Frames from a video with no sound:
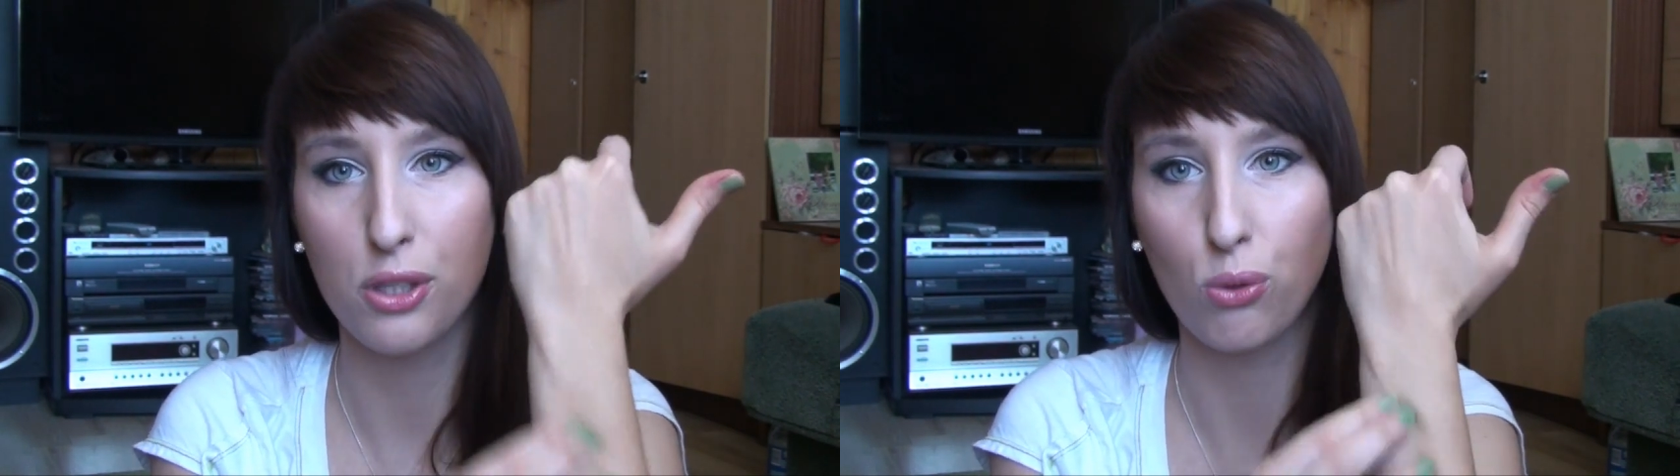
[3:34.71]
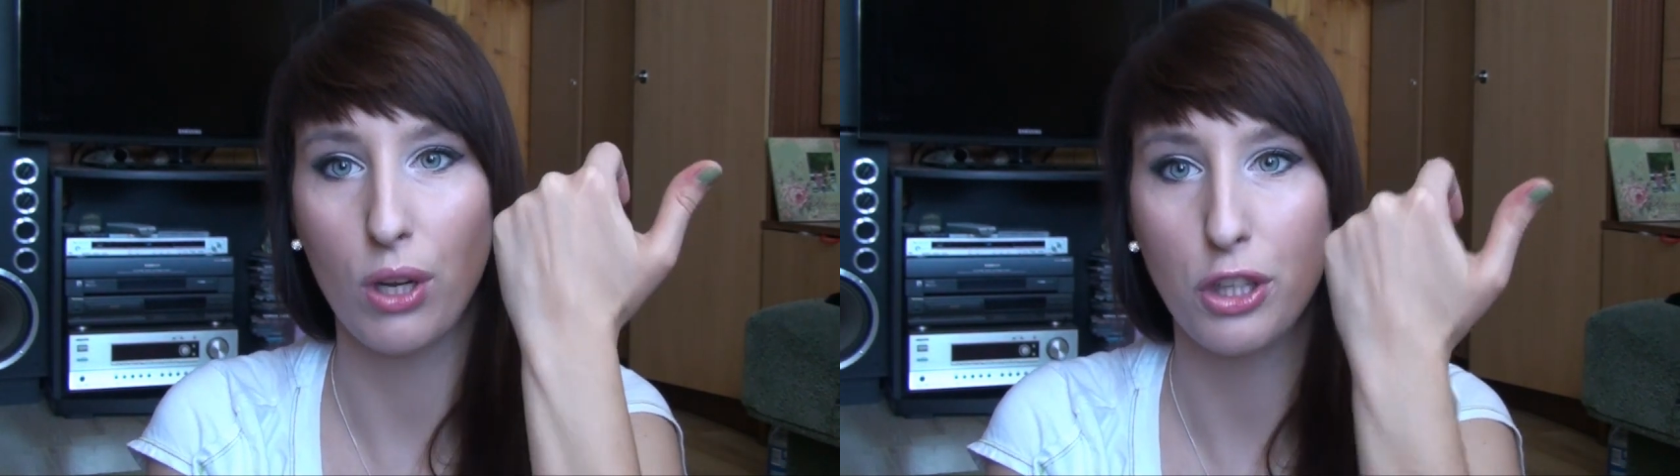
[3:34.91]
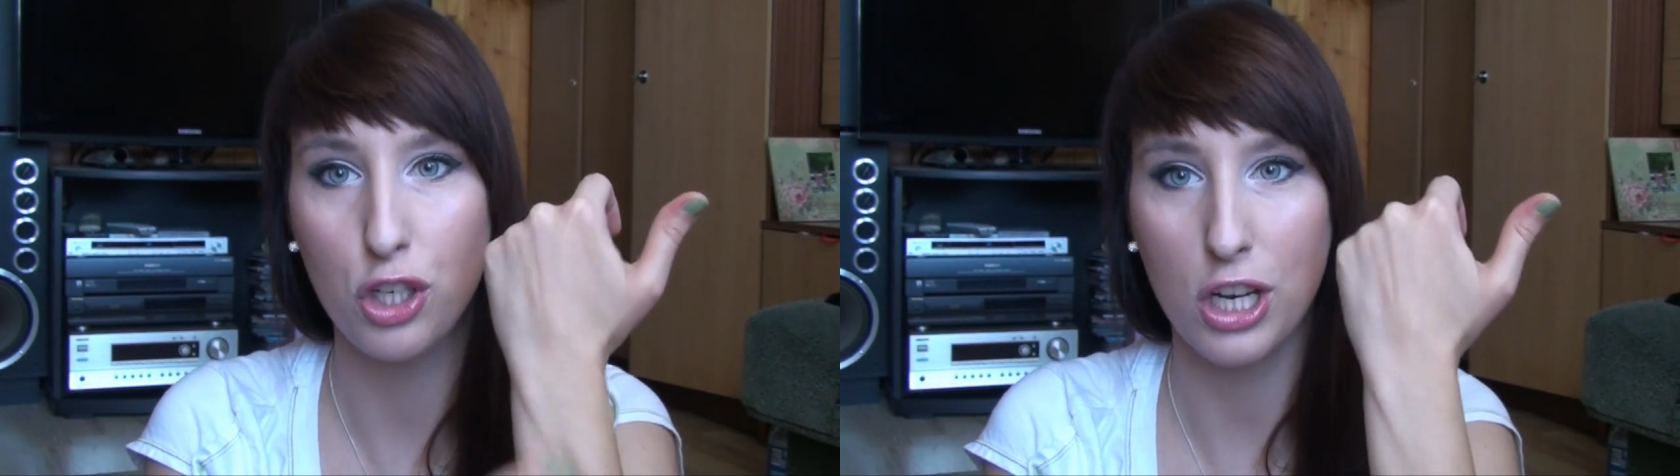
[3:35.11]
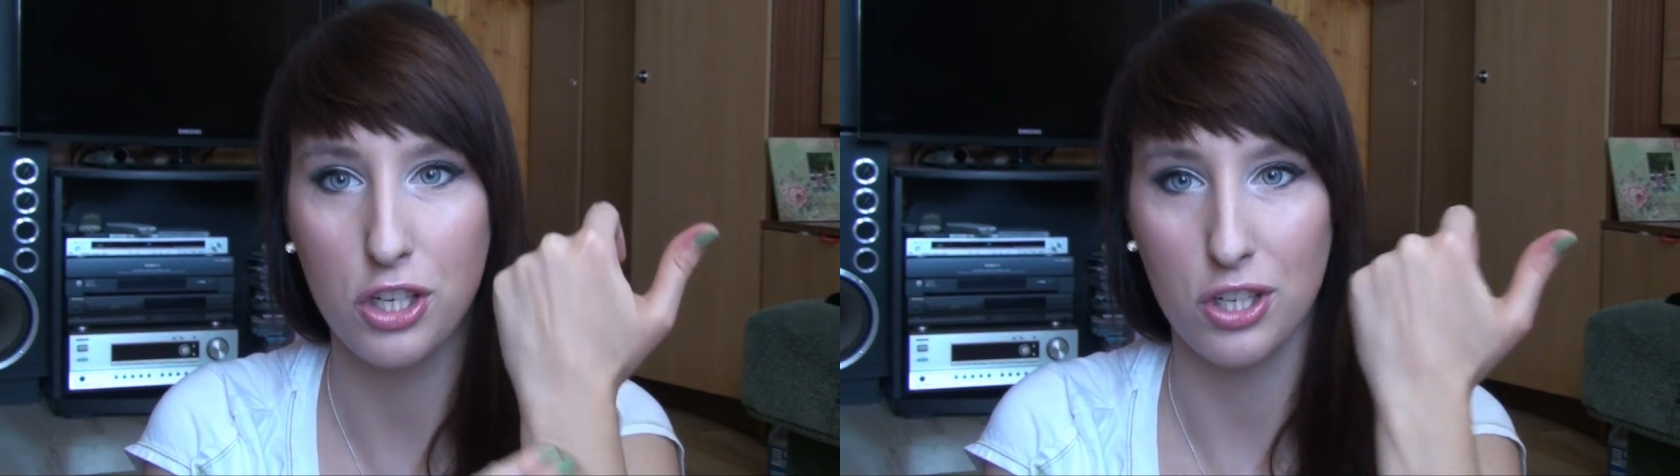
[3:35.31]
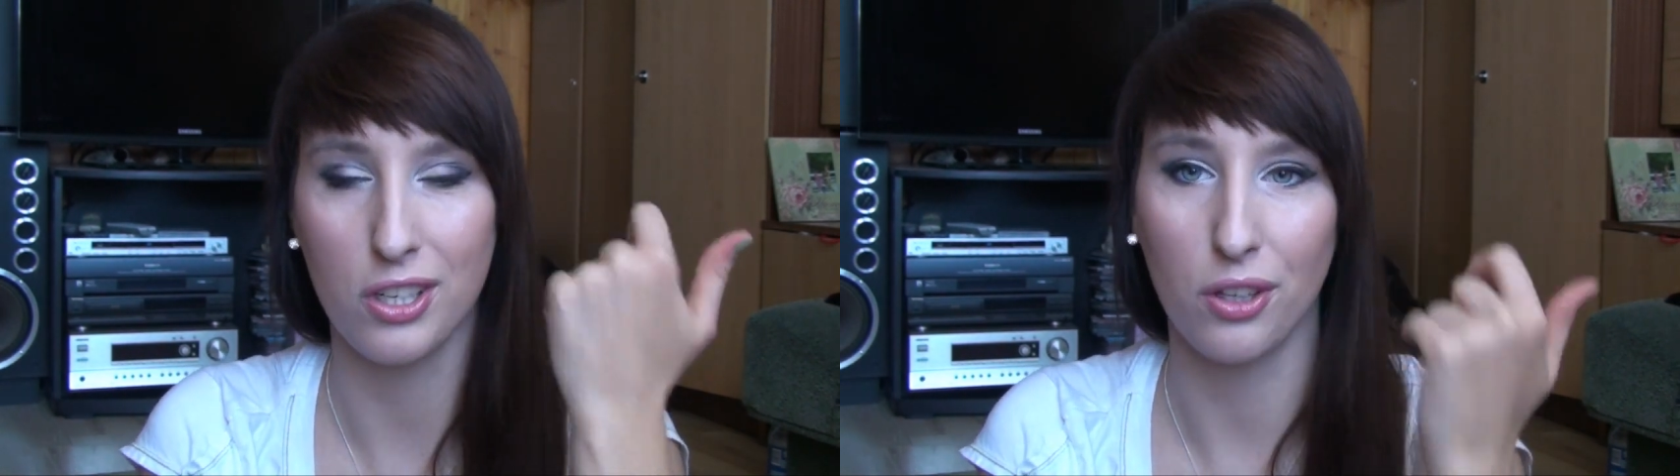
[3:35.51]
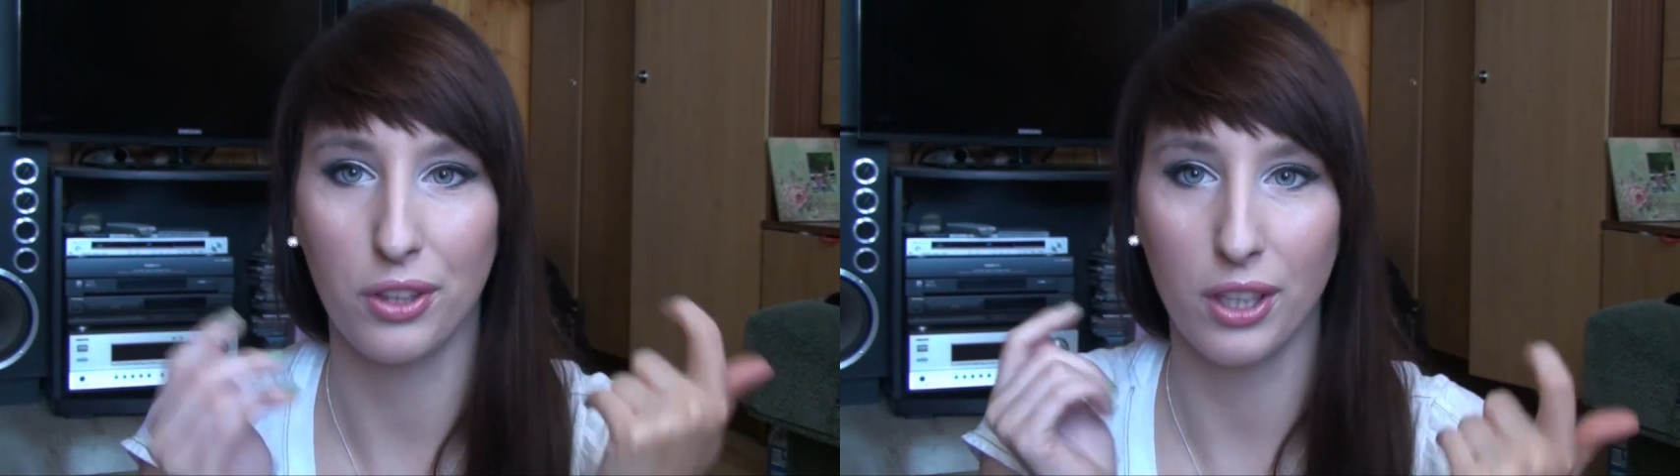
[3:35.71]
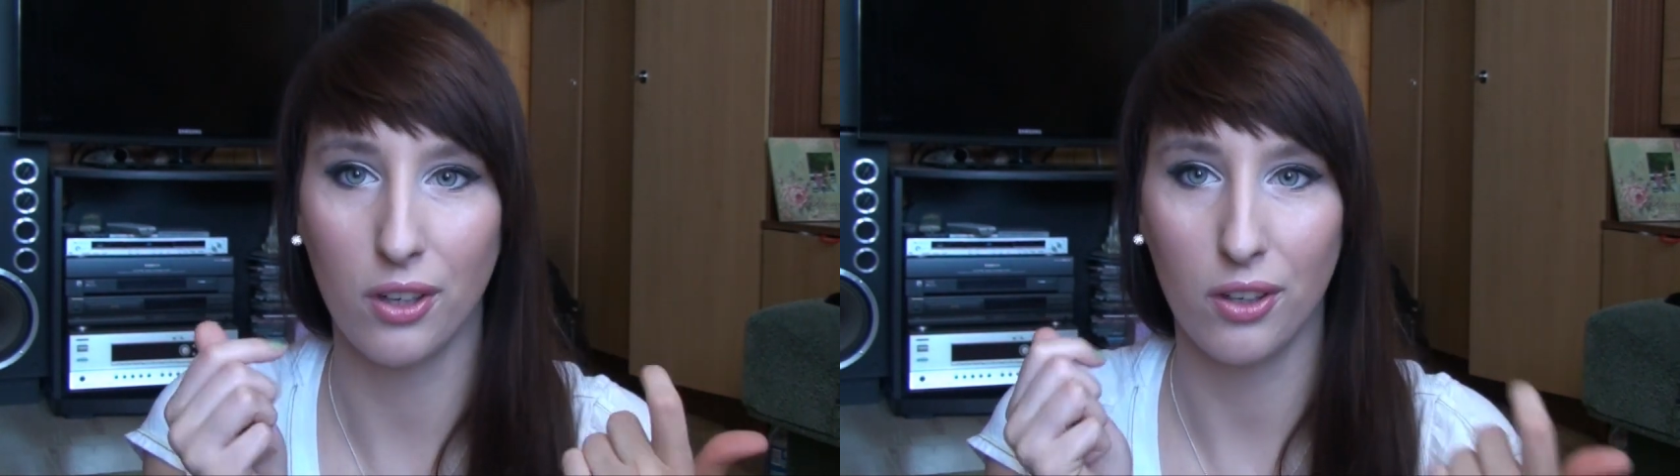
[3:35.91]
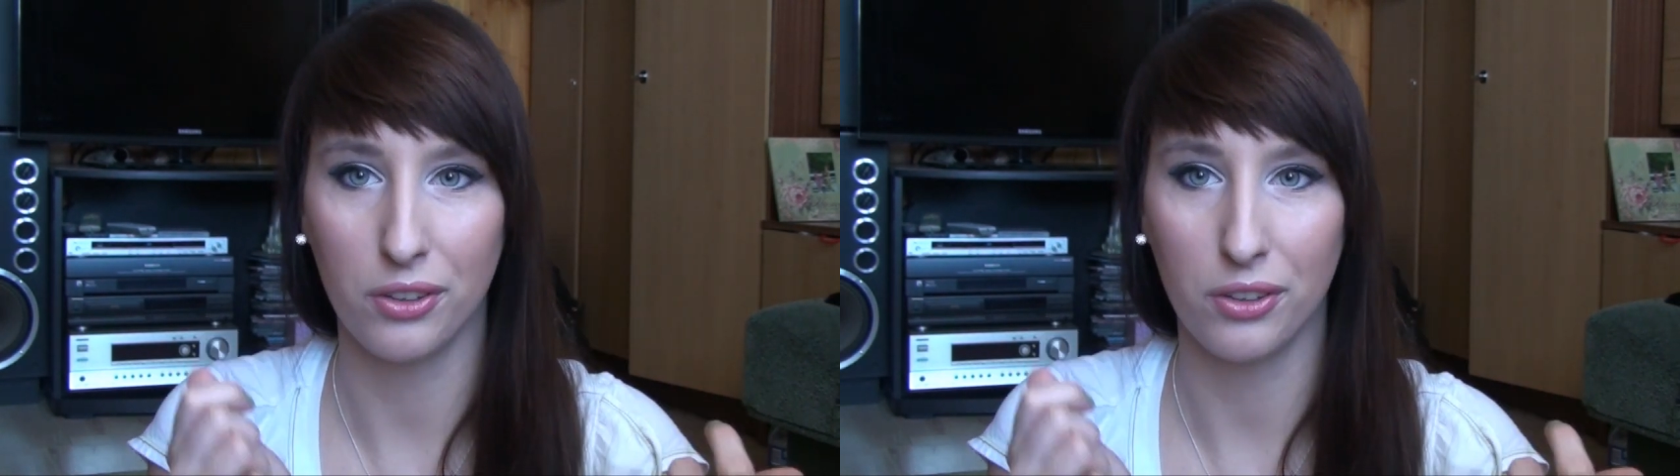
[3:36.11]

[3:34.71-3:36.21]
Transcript: skóra trzeszczy od tego,